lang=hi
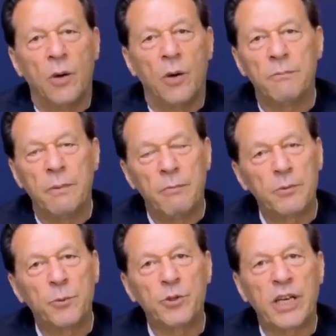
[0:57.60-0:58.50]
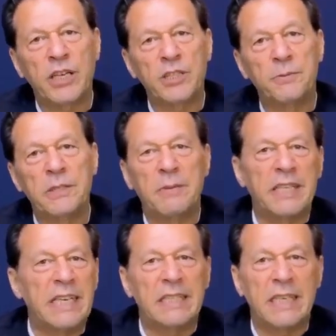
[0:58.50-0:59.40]
मकबूजा कश्मीर में
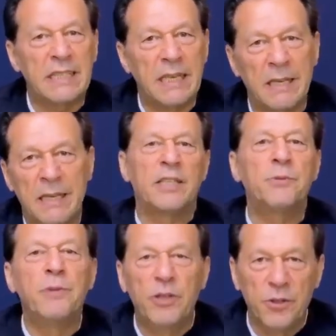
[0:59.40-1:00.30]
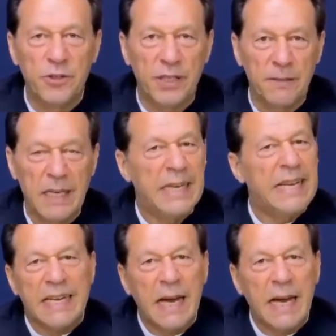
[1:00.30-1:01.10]
किया जाता है कश्मीरियों से लेकिन